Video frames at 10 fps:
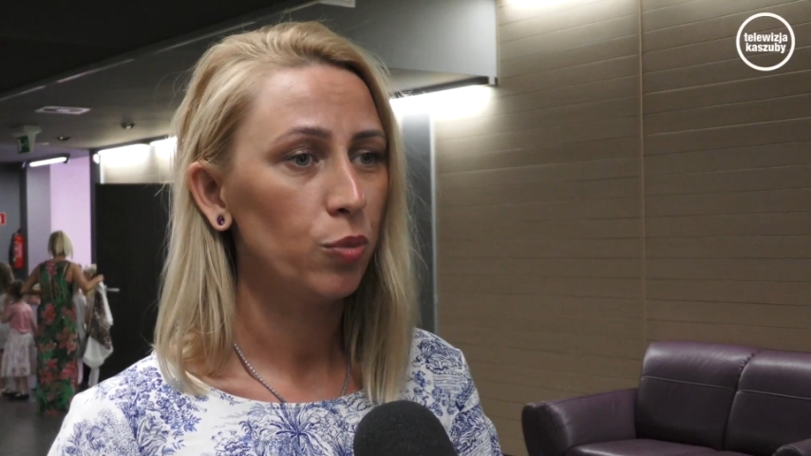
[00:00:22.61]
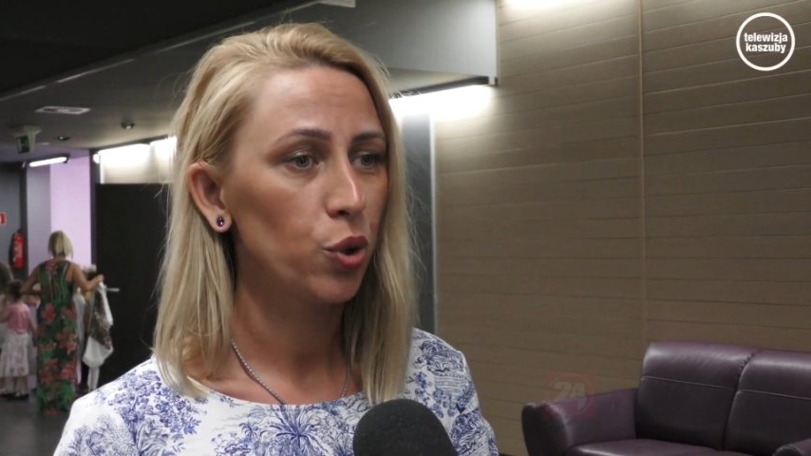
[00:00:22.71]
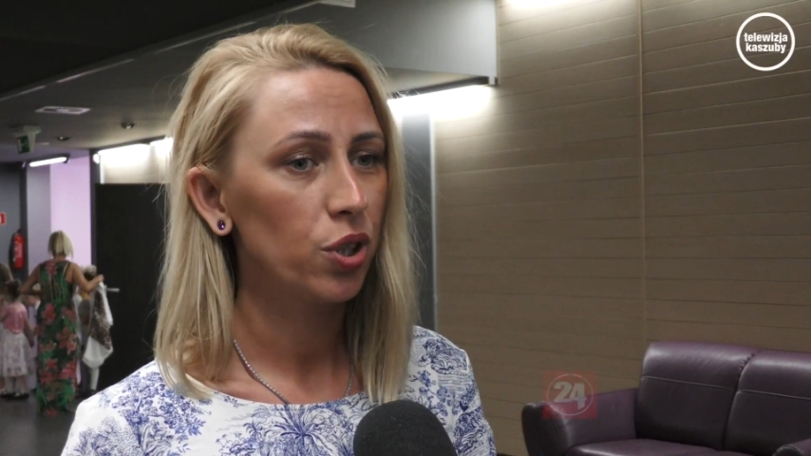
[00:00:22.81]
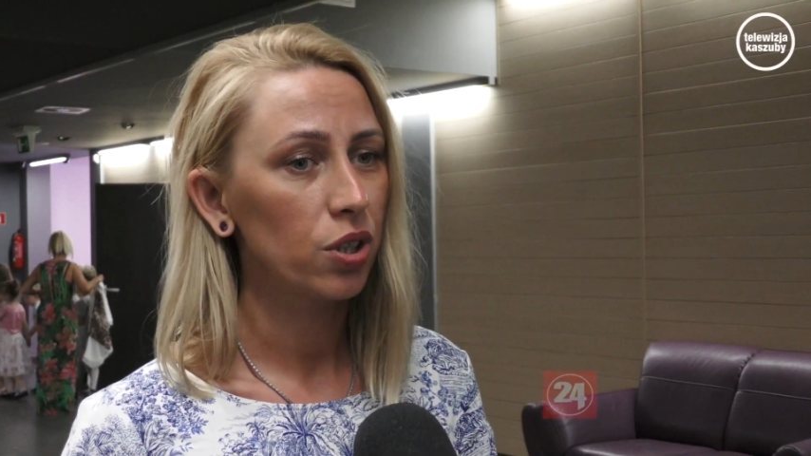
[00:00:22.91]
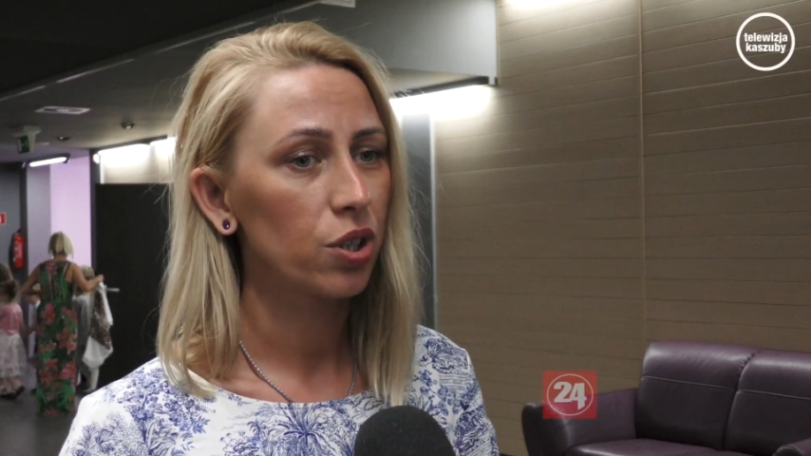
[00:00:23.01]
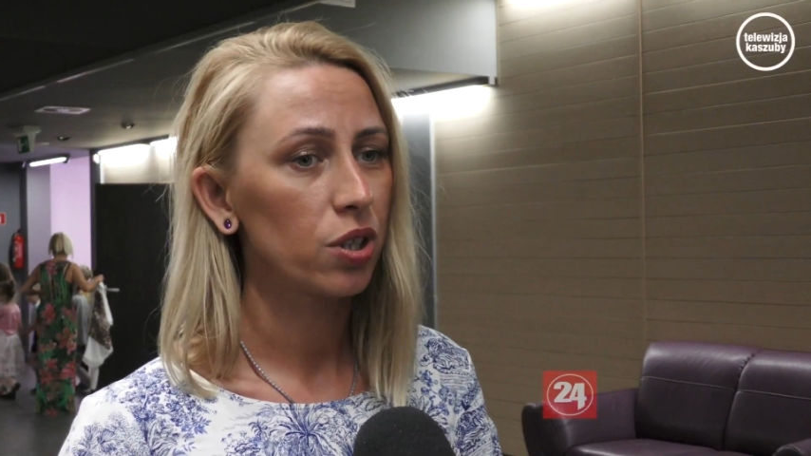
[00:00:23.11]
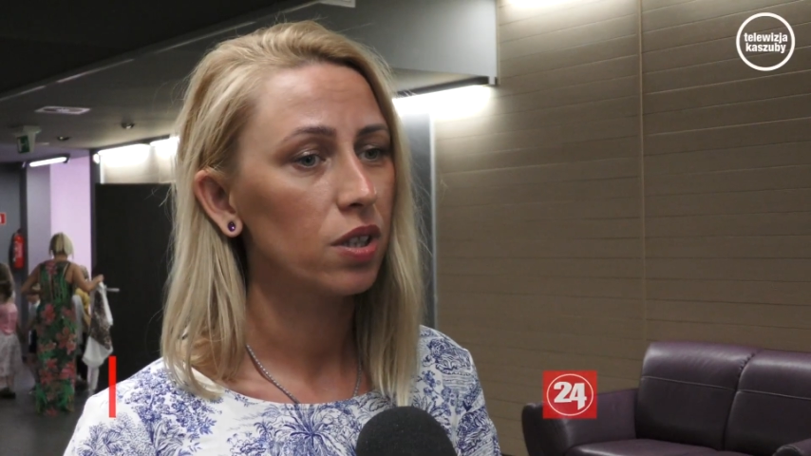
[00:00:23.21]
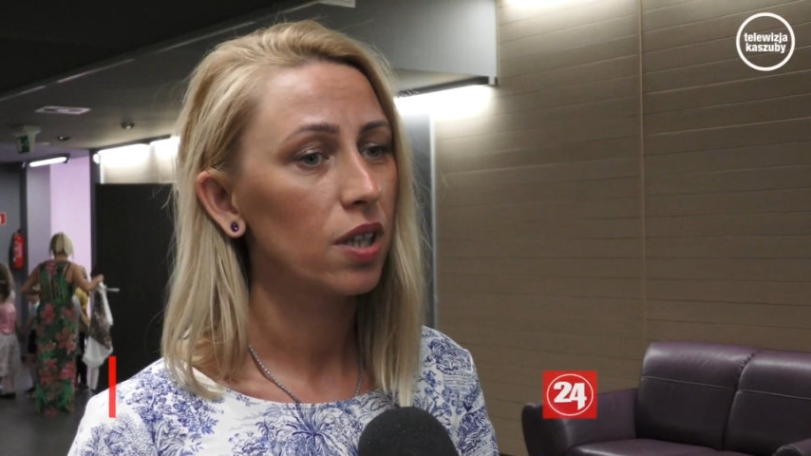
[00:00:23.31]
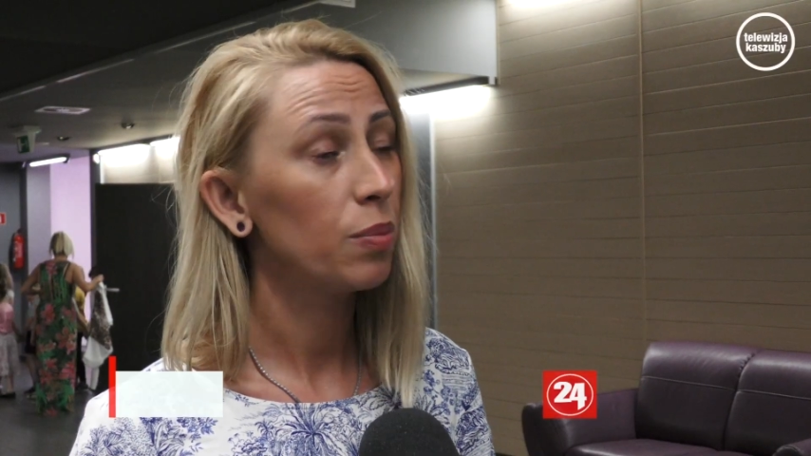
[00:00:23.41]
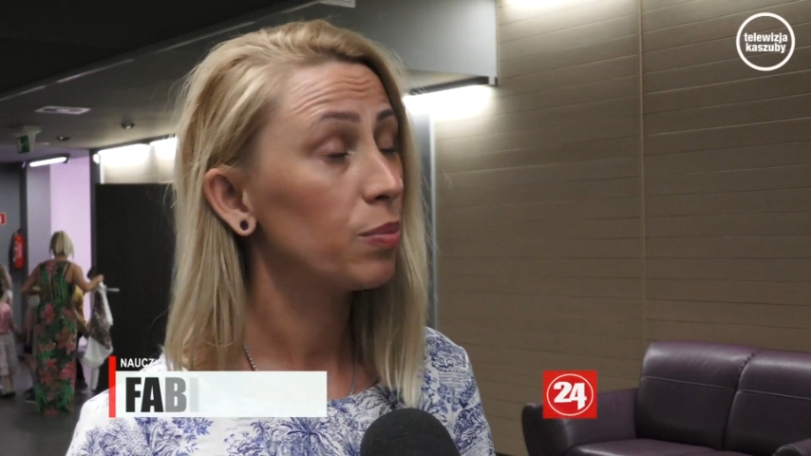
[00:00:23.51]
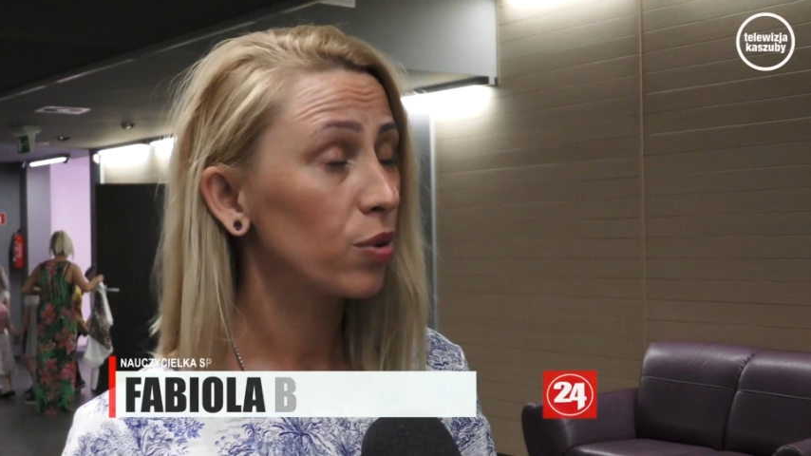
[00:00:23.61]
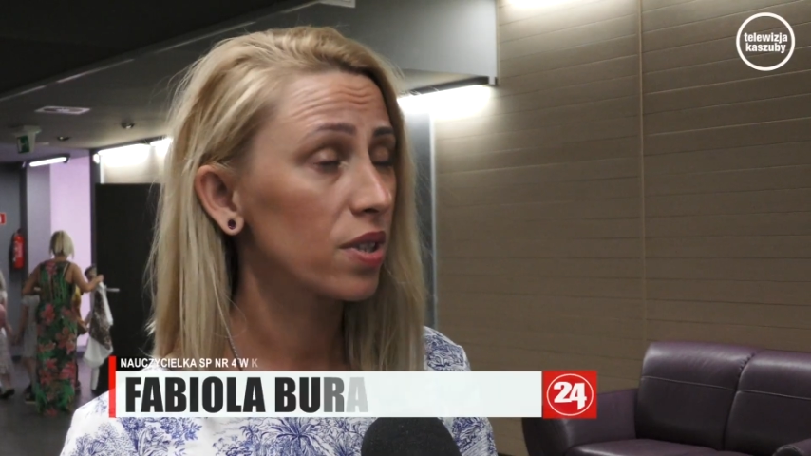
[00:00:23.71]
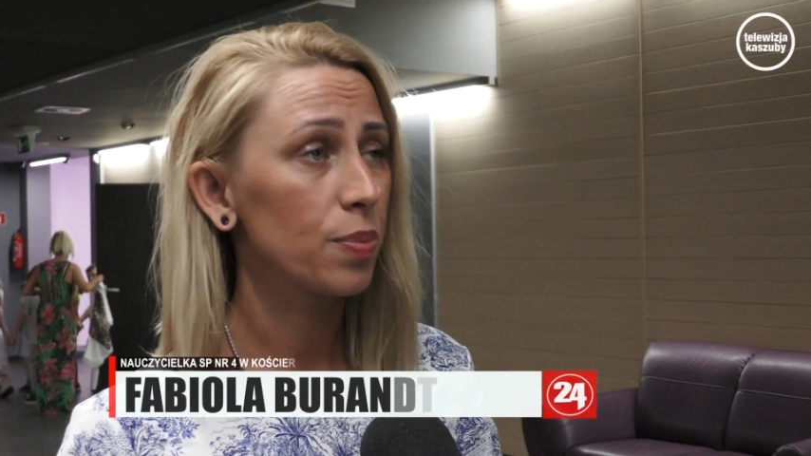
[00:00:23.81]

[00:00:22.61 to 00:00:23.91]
młodzież, e, aby mogła